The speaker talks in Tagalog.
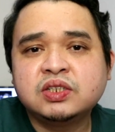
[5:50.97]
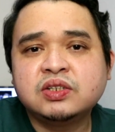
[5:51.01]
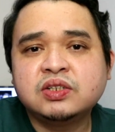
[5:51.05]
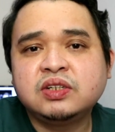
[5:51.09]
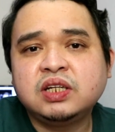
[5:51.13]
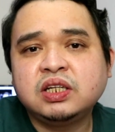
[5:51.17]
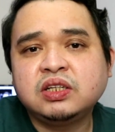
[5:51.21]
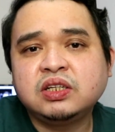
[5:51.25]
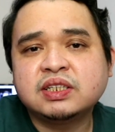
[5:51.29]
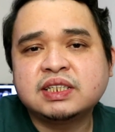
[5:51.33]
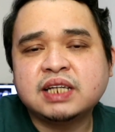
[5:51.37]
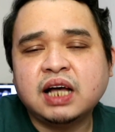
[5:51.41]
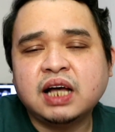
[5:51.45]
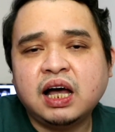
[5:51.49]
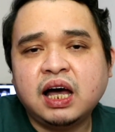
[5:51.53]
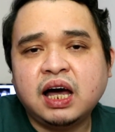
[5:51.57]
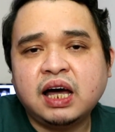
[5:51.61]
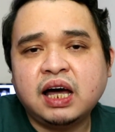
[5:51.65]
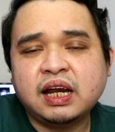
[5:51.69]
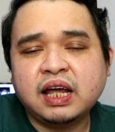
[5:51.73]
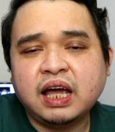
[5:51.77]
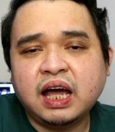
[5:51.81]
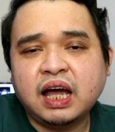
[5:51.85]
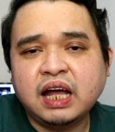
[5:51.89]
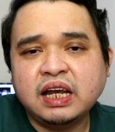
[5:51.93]
So dito sa
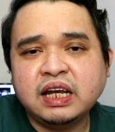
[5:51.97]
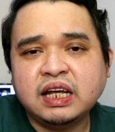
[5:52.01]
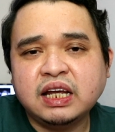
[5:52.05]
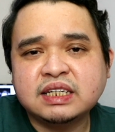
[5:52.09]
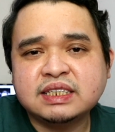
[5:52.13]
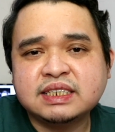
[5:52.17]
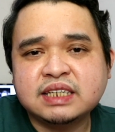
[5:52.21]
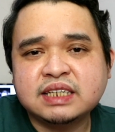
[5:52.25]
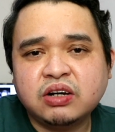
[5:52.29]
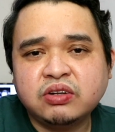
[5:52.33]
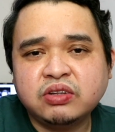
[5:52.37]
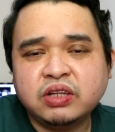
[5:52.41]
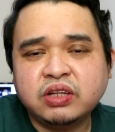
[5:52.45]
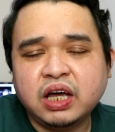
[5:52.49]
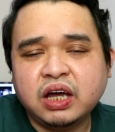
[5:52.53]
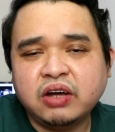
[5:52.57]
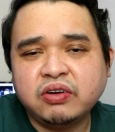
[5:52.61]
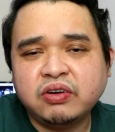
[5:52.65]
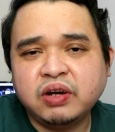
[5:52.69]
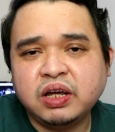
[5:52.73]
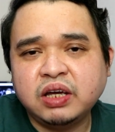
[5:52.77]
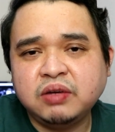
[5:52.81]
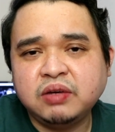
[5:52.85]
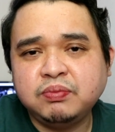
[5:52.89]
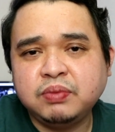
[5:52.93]
kaharian ng Saudi
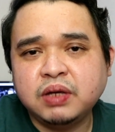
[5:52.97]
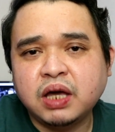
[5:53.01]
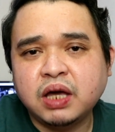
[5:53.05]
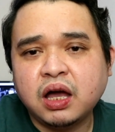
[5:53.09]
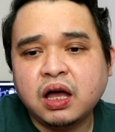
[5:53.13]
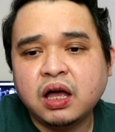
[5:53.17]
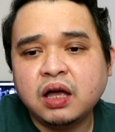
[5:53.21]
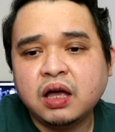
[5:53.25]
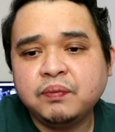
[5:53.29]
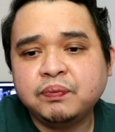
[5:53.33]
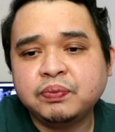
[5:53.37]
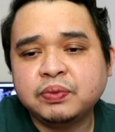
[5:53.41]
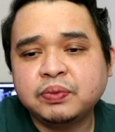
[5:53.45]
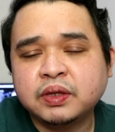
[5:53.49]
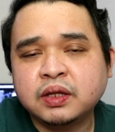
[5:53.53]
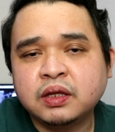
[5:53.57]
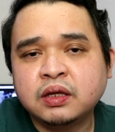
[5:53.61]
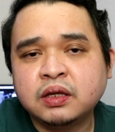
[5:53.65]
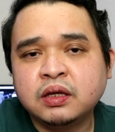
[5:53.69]
Arabia,